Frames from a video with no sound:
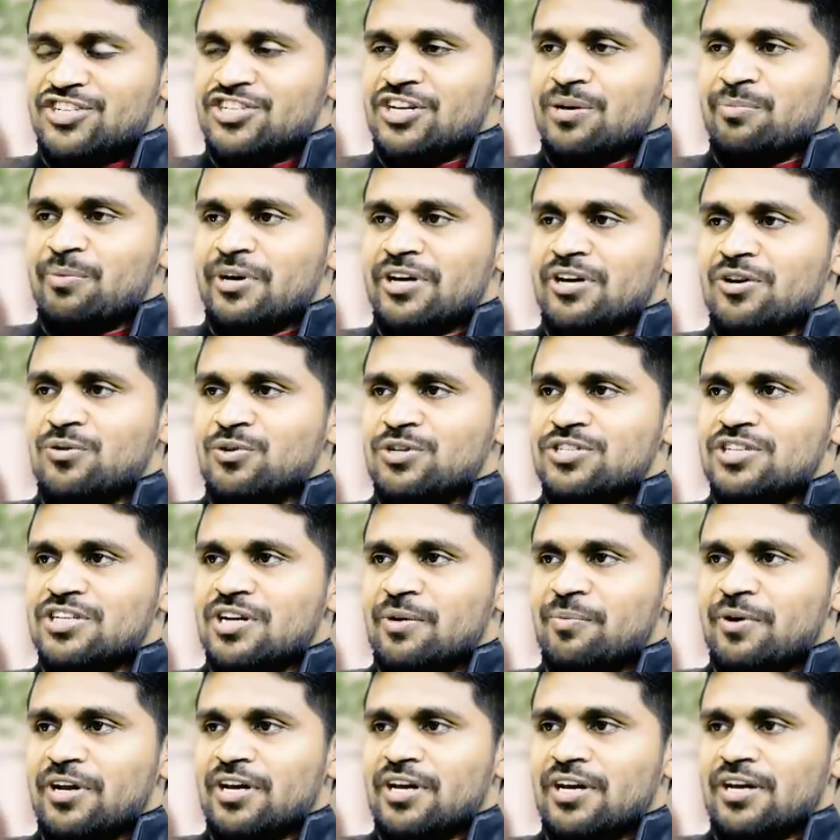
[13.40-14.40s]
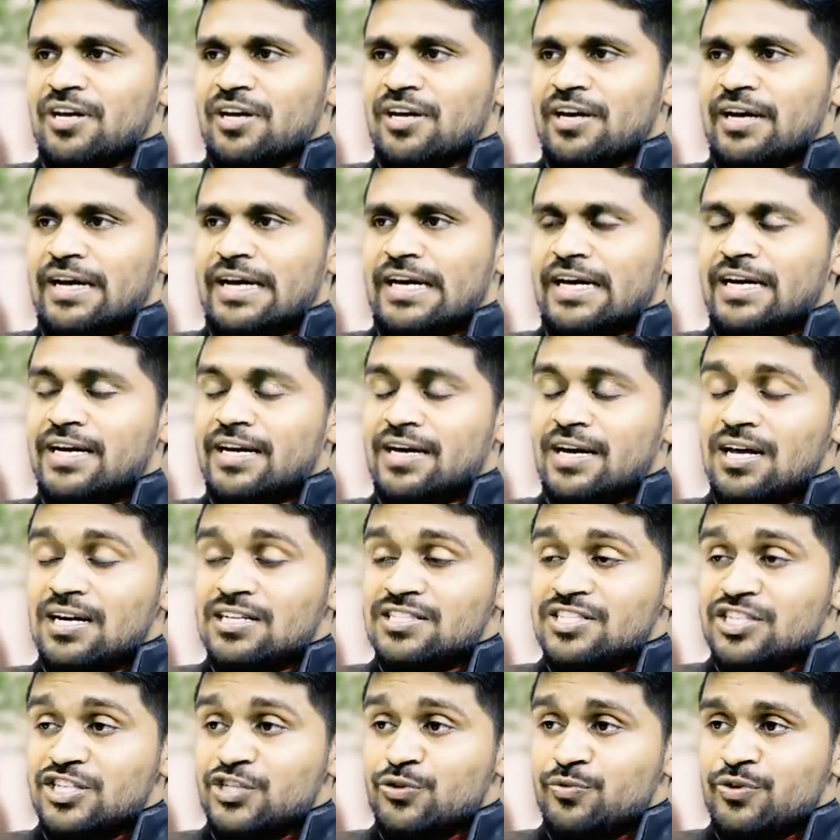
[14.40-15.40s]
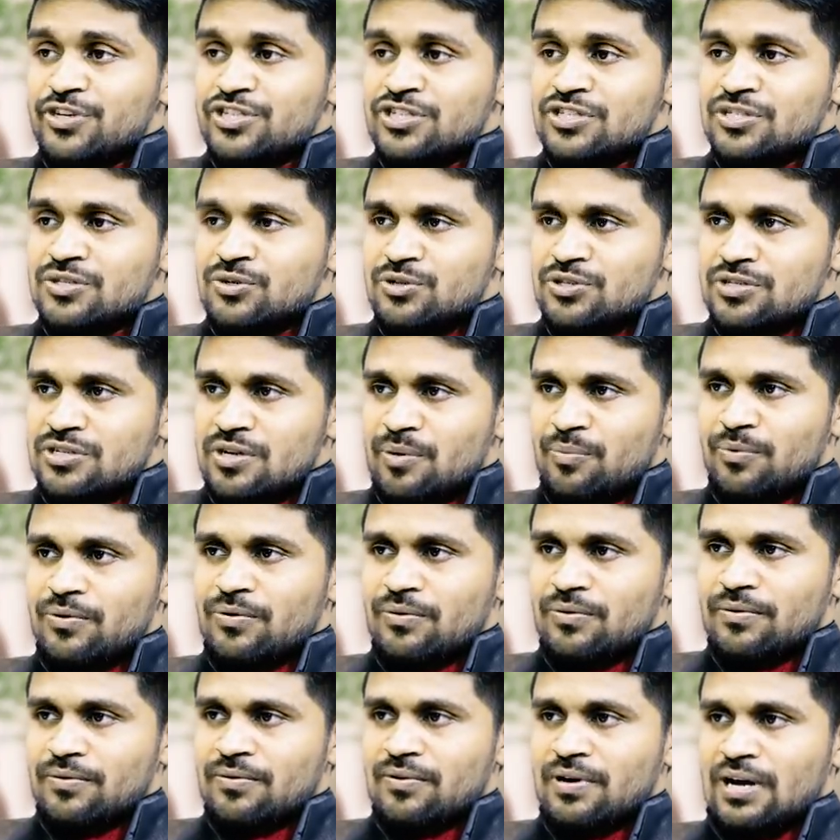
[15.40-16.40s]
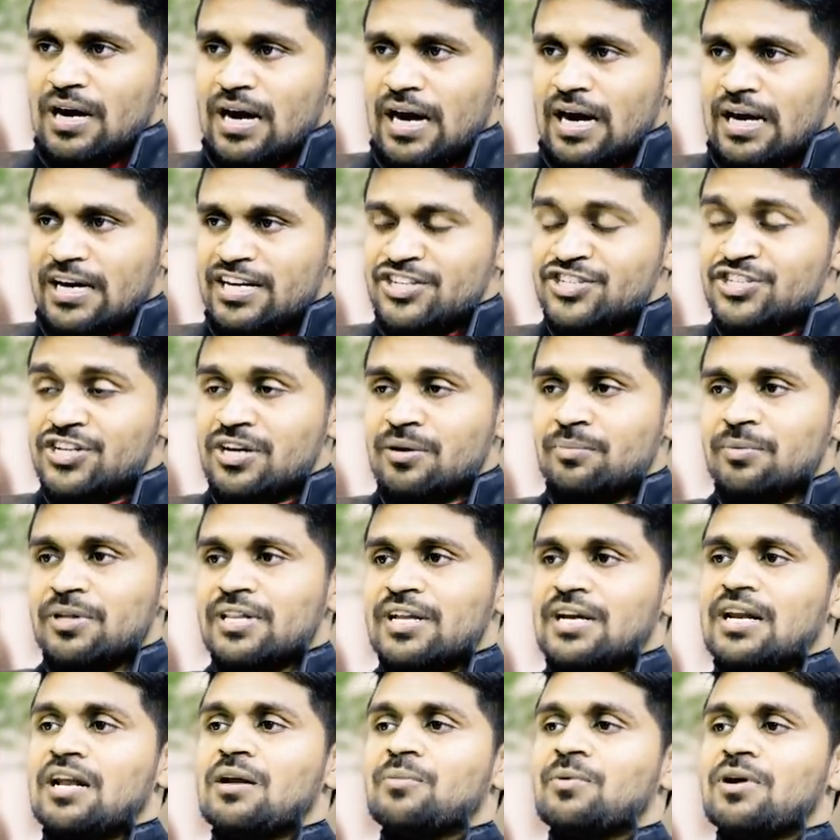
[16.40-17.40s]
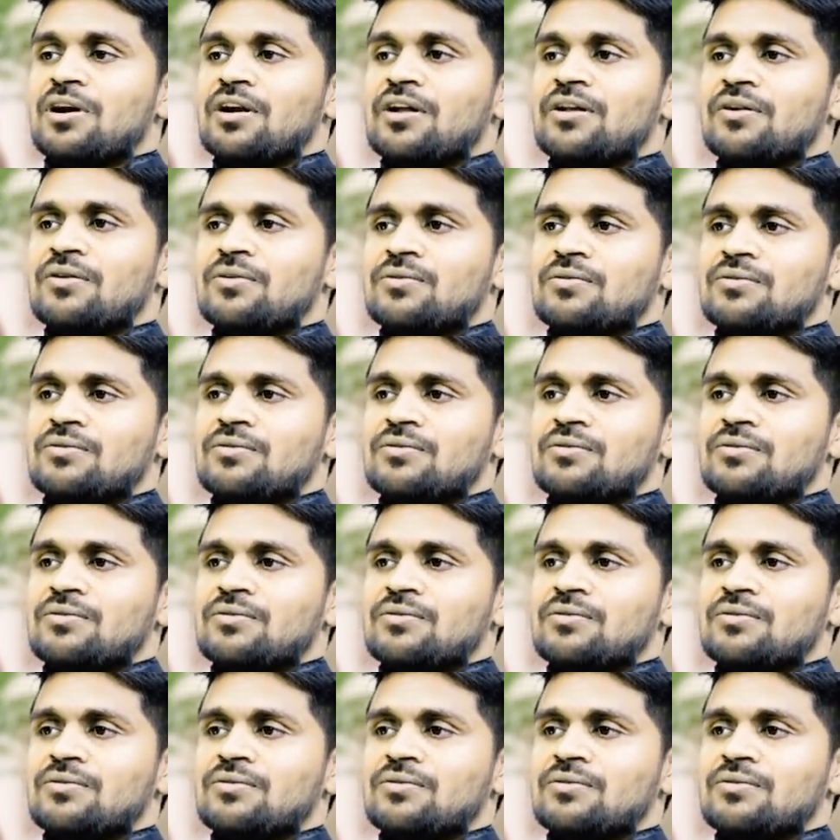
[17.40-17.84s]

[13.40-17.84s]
డెసిషన్ మేకింగ్కి వచ్చేటప్పటికి క్రిటికల్ సిచ్యువేషన్ వచ్చినప్పుడు ఆ డెసిషన్ మీద నిలబడలేదు